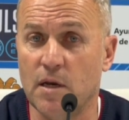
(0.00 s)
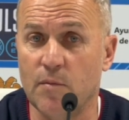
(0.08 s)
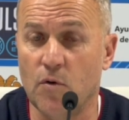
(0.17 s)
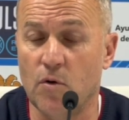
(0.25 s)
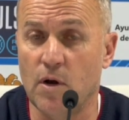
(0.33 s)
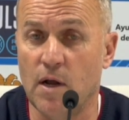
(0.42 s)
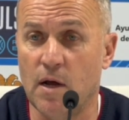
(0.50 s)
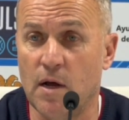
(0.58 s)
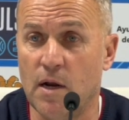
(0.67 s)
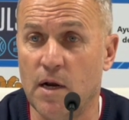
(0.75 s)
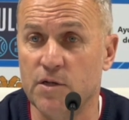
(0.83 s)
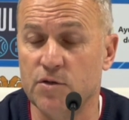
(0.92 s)
Tenemos
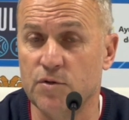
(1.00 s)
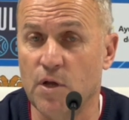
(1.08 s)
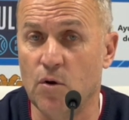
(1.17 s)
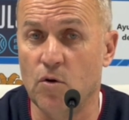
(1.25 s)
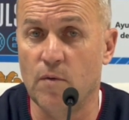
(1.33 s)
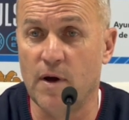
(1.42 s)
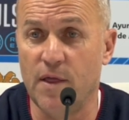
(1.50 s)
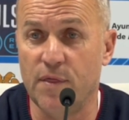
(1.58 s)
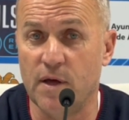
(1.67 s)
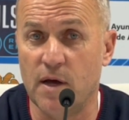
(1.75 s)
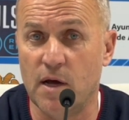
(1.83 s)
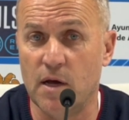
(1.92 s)
la, lesión de Lolo
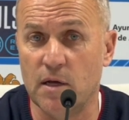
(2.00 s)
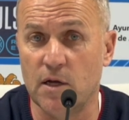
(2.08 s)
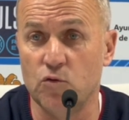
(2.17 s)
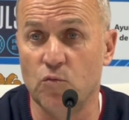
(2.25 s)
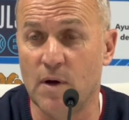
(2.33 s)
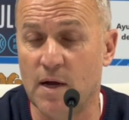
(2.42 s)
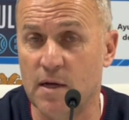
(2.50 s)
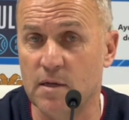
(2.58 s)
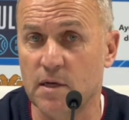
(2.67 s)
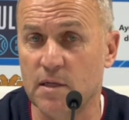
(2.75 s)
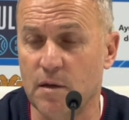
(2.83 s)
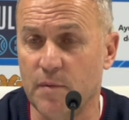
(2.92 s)
Baeza,
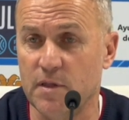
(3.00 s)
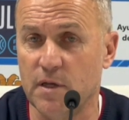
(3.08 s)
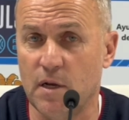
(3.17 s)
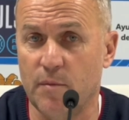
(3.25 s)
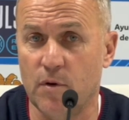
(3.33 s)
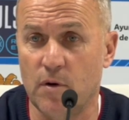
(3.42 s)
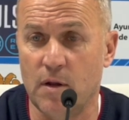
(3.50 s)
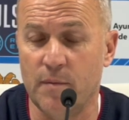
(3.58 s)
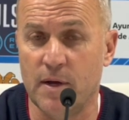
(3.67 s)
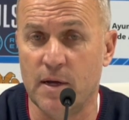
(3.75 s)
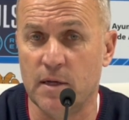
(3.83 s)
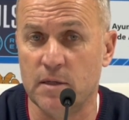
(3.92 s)
Atumán, que también tiene
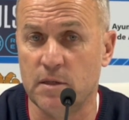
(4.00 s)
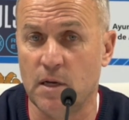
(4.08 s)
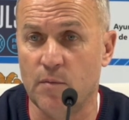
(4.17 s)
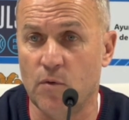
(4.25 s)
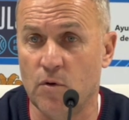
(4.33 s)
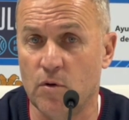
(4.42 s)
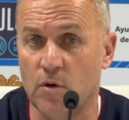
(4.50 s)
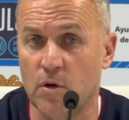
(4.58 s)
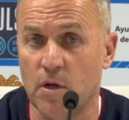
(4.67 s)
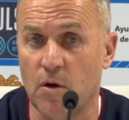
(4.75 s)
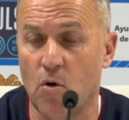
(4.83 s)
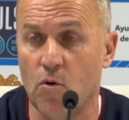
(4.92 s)
problemas.
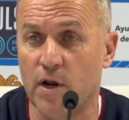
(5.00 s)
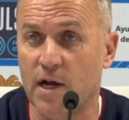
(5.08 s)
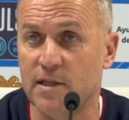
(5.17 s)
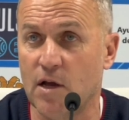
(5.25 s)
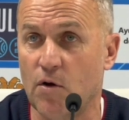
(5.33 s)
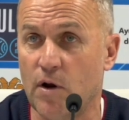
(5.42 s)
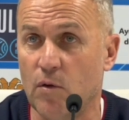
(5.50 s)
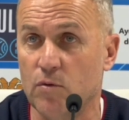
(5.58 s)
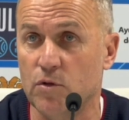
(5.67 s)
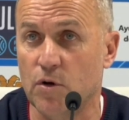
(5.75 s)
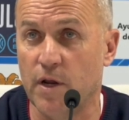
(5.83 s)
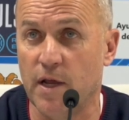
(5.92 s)
Tenemos a Góngora, que está con
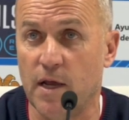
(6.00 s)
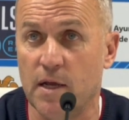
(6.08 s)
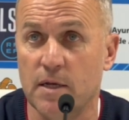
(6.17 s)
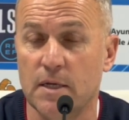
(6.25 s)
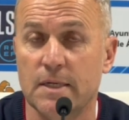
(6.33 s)
aductores.